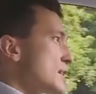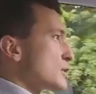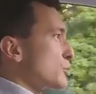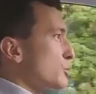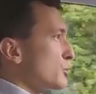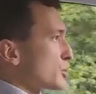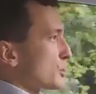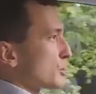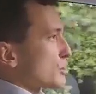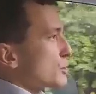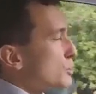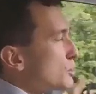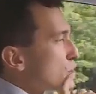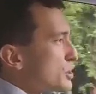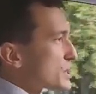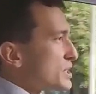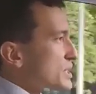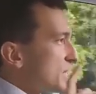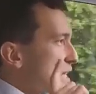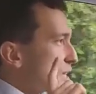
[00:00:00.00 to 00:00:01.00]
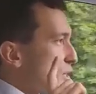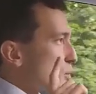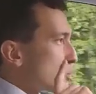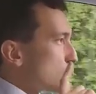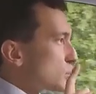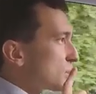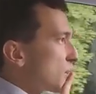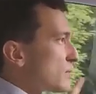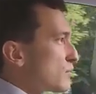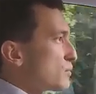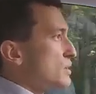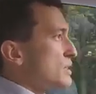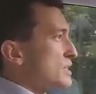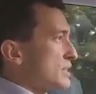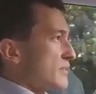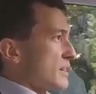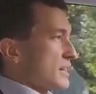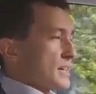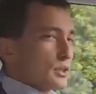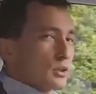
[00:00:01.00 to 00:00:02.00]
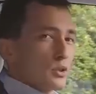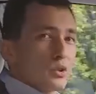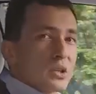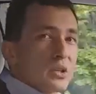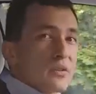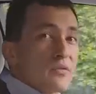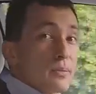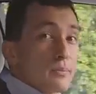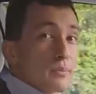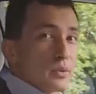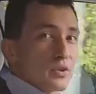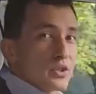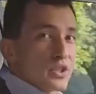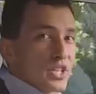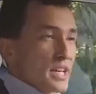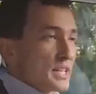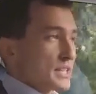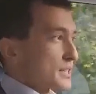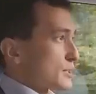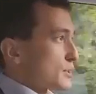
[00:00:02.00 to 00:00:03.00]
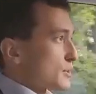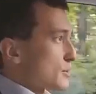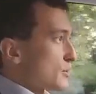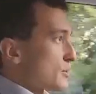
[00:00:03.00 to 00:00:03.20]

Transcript: с, точ с точки зрения удовольствия, которое вы получаете за